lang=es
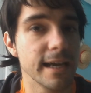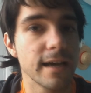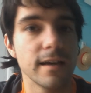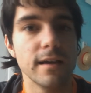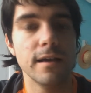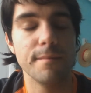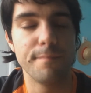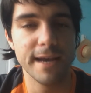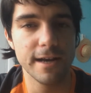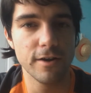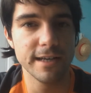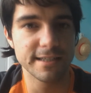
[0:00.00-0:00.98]
League,
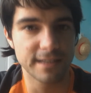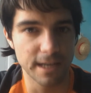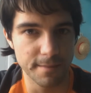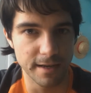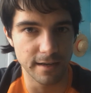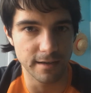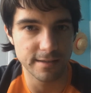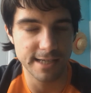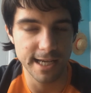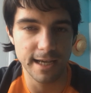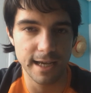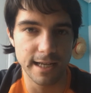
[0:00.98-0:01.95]
pero en streaming,
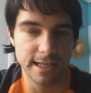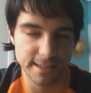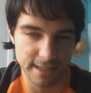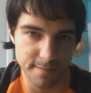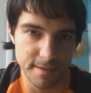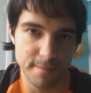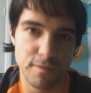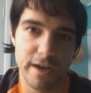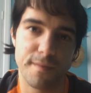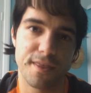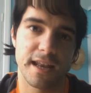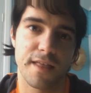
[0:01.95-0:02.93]
sí, en streaming.
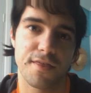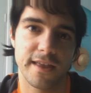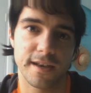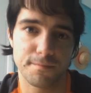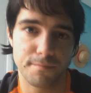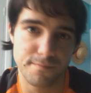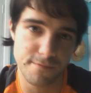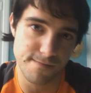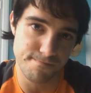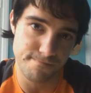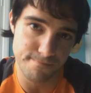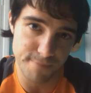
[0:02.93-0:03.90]
Voy a empezar a hacer
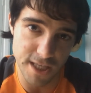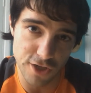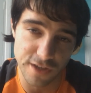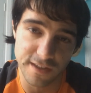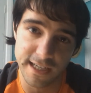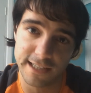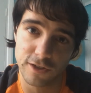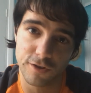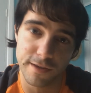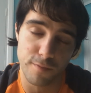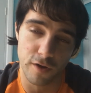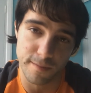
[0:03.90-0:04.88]
mm, vídeos en
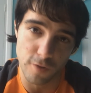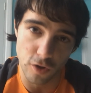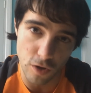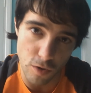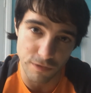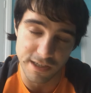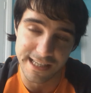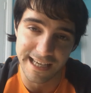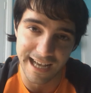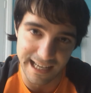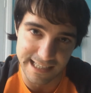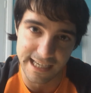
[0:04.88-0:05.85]
directo de Pokémon Go
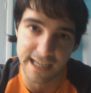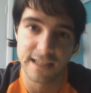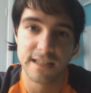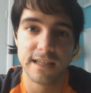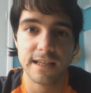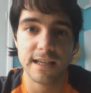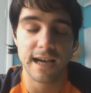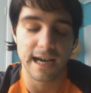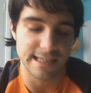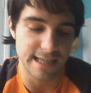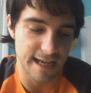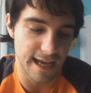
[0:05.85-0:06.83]
desde casa.
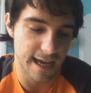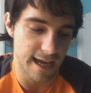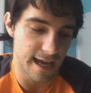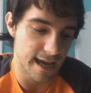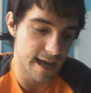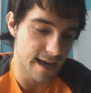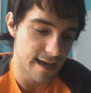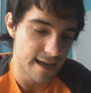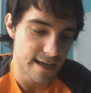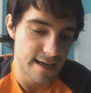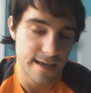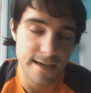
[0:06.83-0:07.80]
Así que...
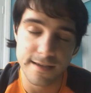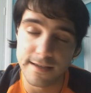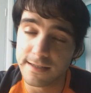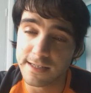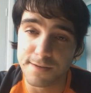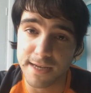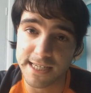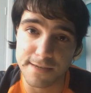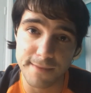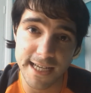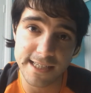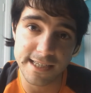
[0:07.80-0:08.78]
Sin más
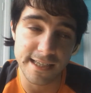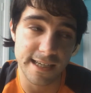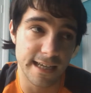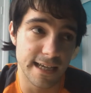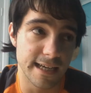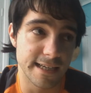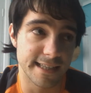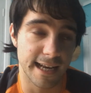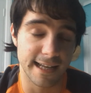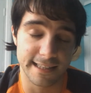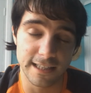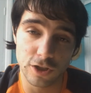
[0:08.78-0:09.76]
ni más, eh,
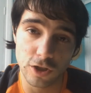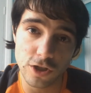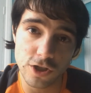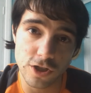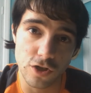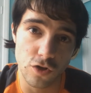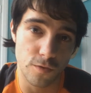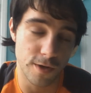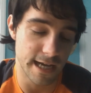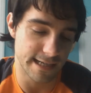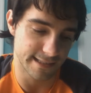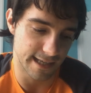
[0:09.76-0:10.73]
estar atentos, lo
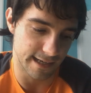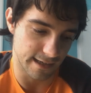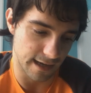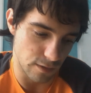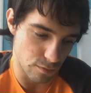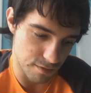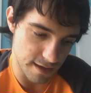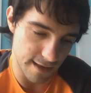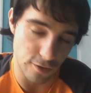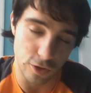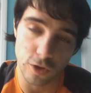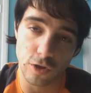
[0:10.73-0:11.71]
voy a estar
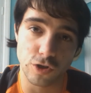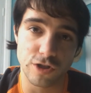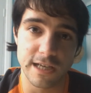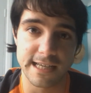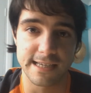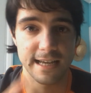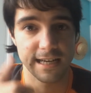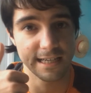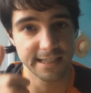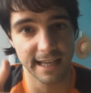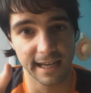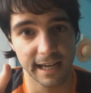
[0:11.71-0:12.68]
anunciando todos los días en
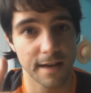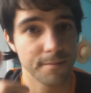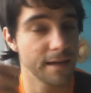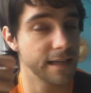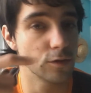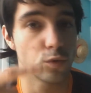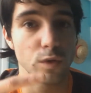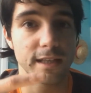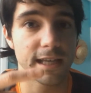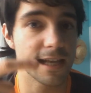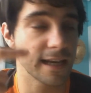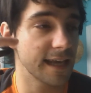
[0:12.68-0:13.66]
Instagram, en
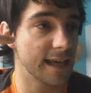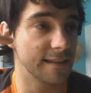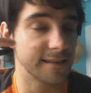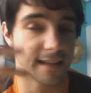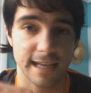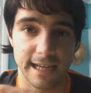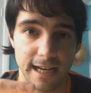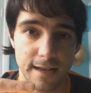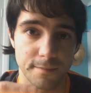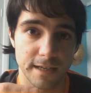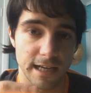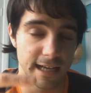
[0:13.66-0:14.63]
Twitter, en
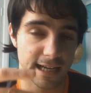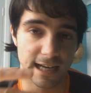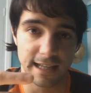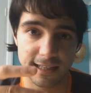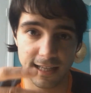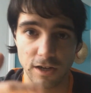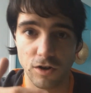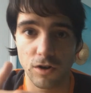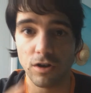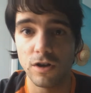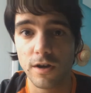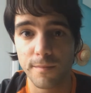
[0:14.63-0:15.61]
Telegram, en el canal que
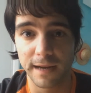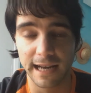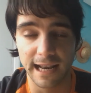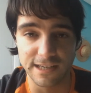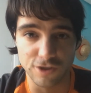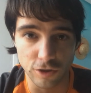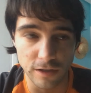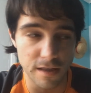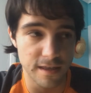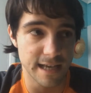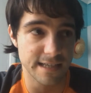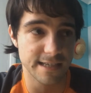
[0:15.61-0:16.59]
tengo para las
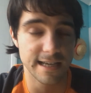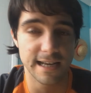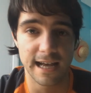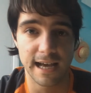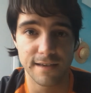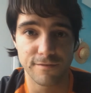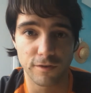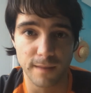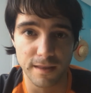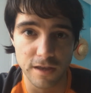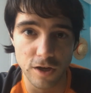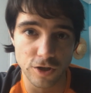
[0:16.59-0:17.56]
noticias y la
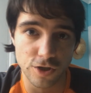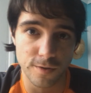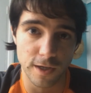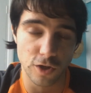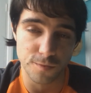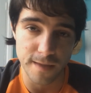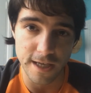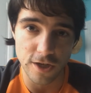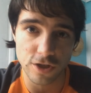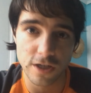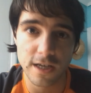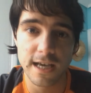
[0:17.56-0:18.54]
información sobre los
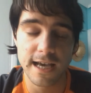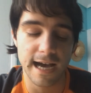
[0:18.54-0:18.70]
vídeos.